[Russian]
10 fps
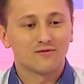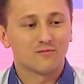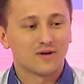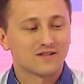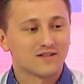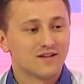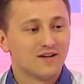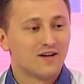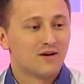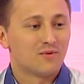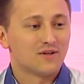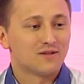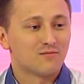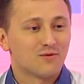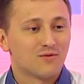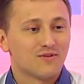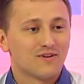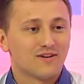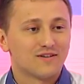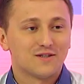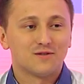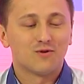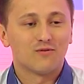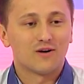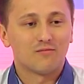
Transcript: в массы. Поэтому 7 э,